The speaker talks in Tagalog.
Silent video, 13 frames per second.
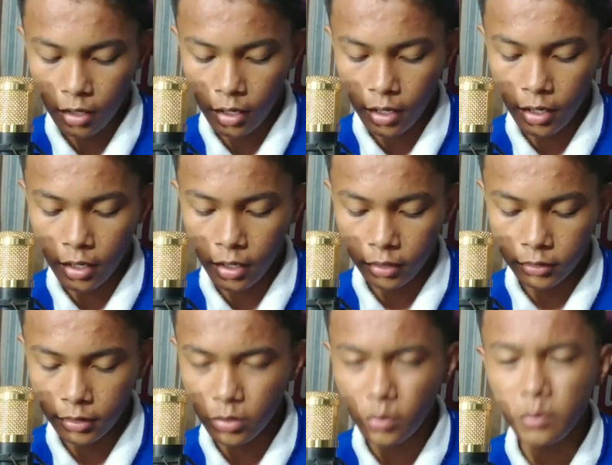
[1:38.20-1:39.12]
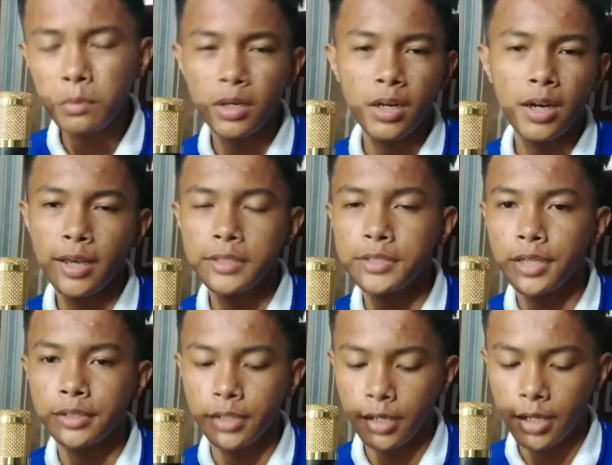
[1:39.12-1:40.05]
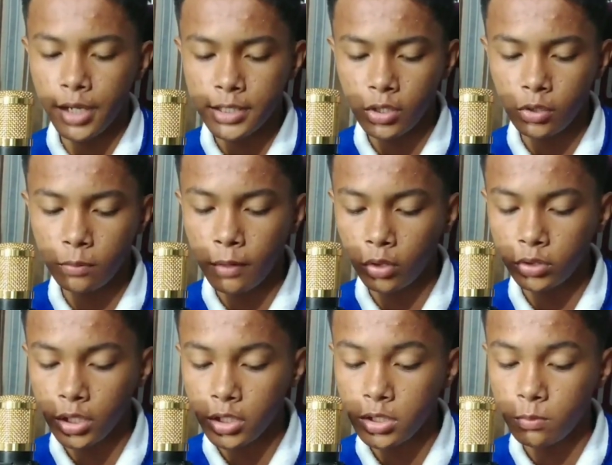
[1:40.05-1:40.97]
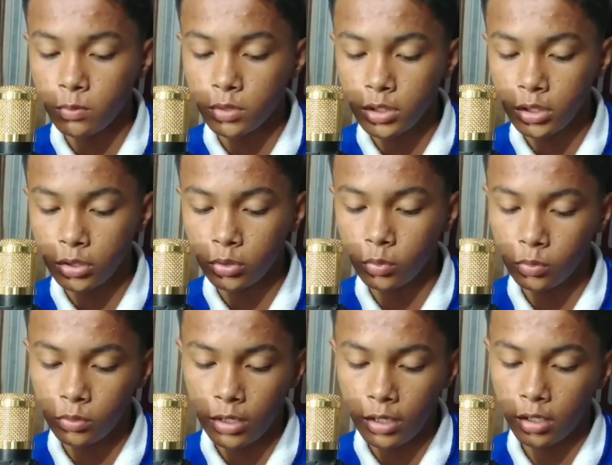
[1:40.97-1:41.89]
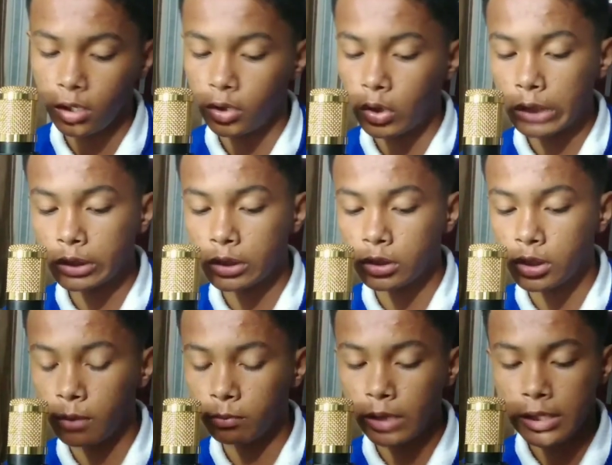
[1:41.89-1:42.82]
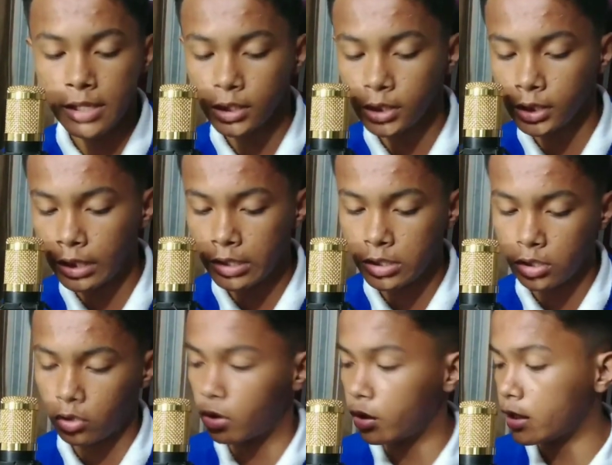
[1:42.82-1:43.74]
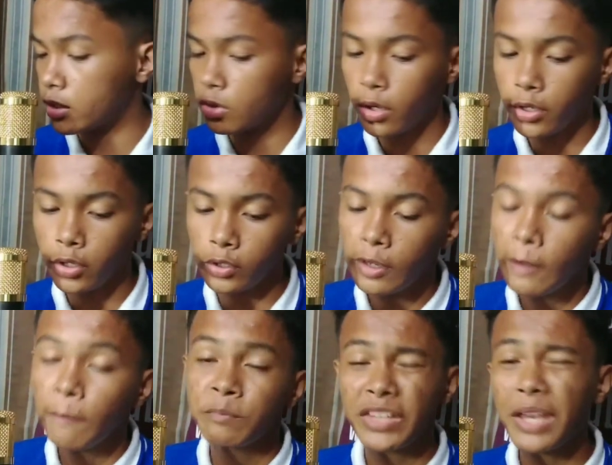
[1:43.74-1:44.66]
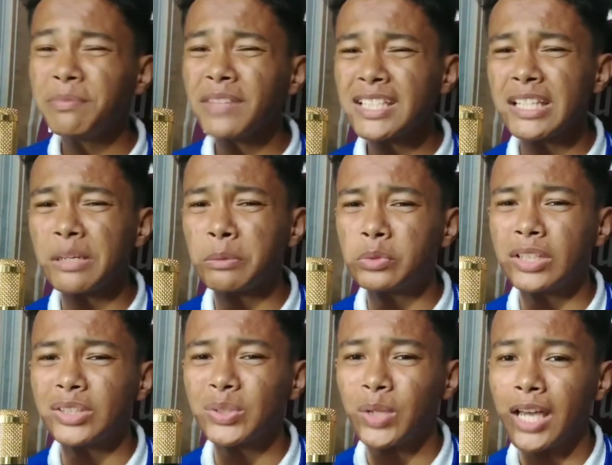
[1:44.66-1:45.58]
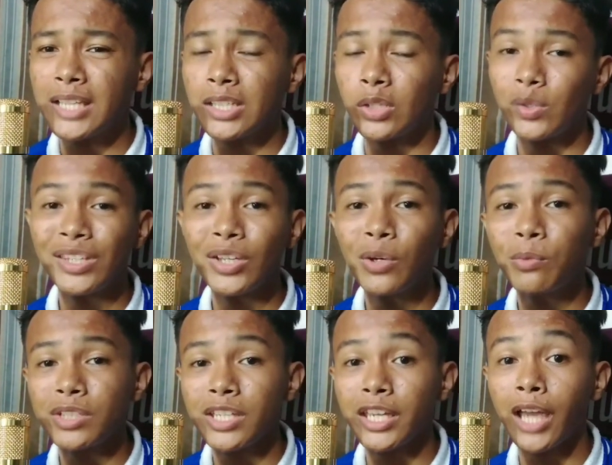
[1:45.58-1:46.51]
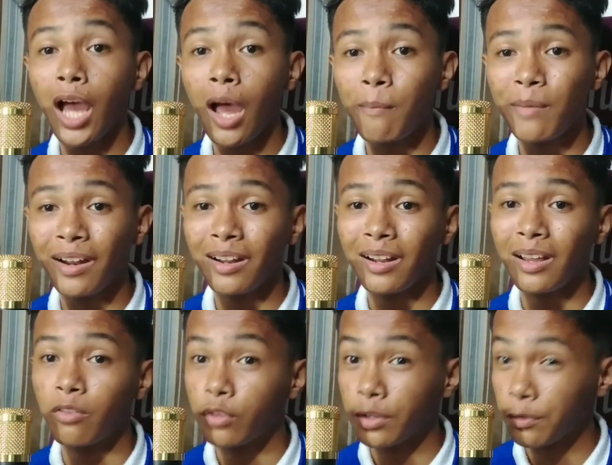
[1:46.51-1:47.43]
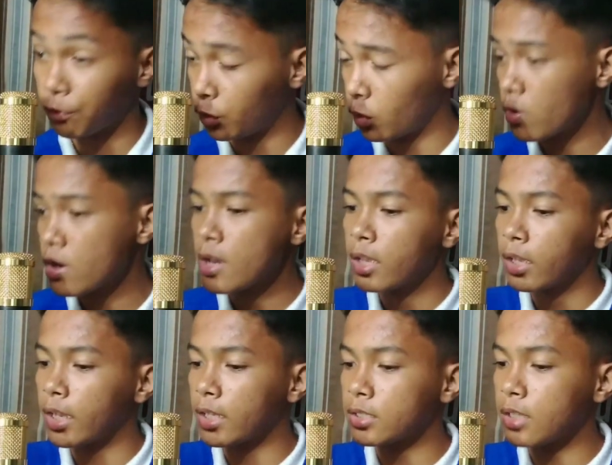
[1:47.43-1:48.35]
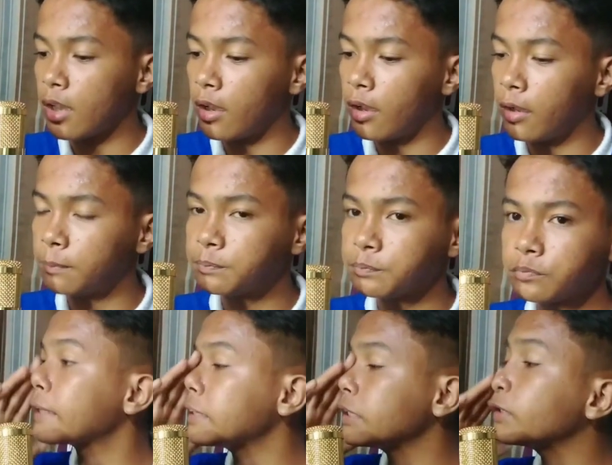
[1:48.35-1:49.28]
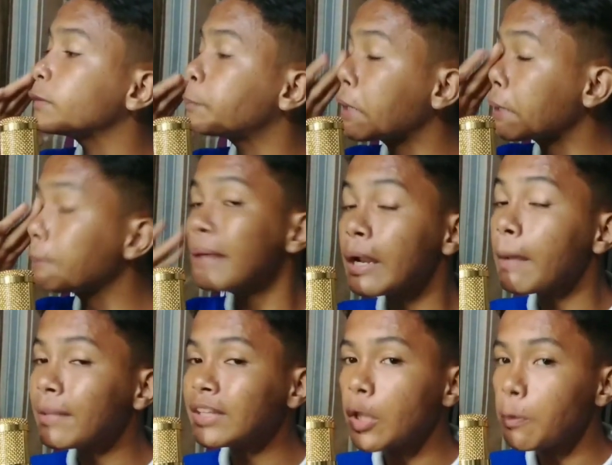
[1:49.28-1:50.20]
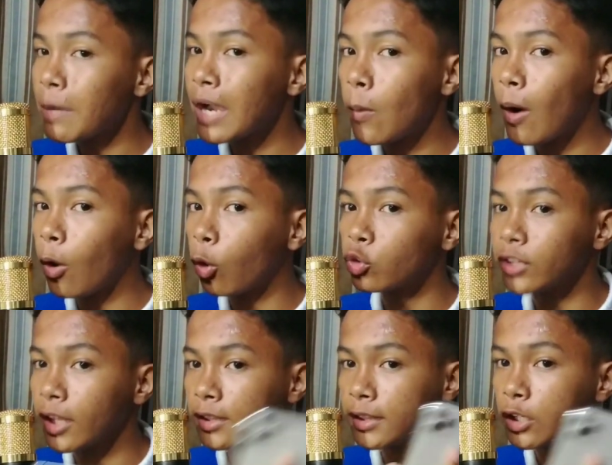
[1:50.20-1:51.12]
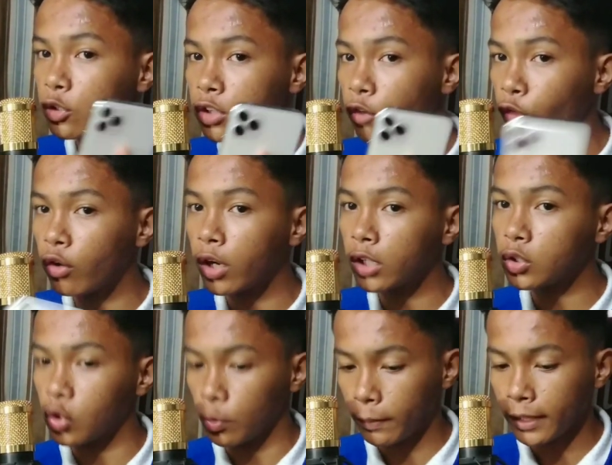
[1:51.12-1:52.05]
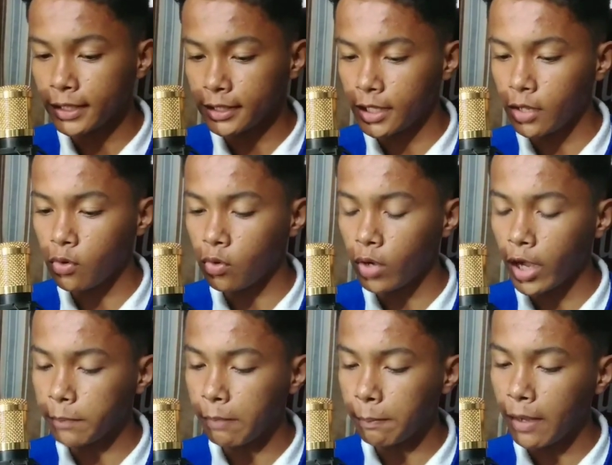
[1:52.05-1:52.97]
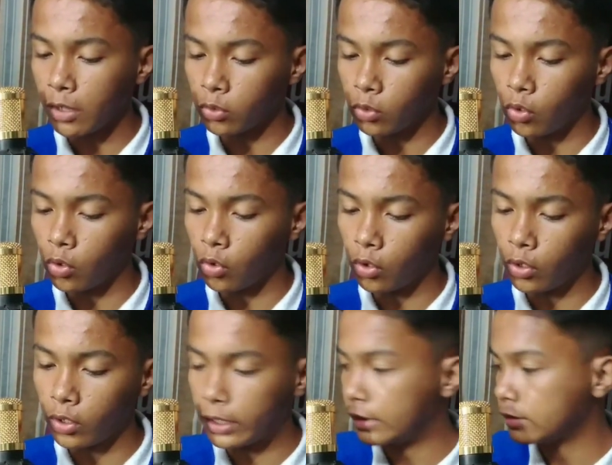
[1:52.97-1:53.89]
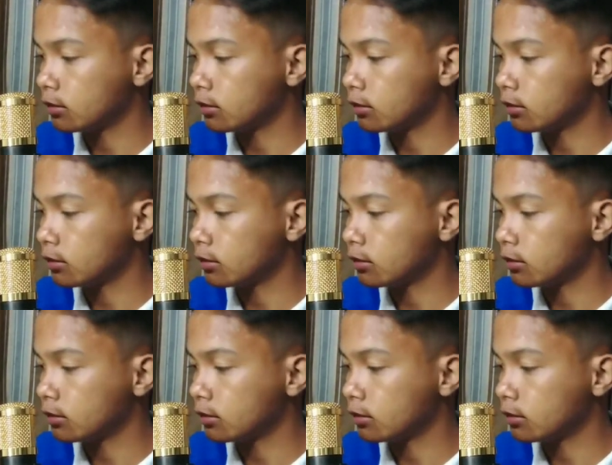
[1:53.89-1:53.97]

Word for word: at uh, yung mga etc guys ano bago tayo simulan nitong uh, ano natin game test natin guys ano okay so ngayon game test lang muna to guys ano hindi ko muna siya ikakamera camera review kasi um kasi para marami tayong magawang content dito sa phone na to no para hindi tayo kahit papano uh,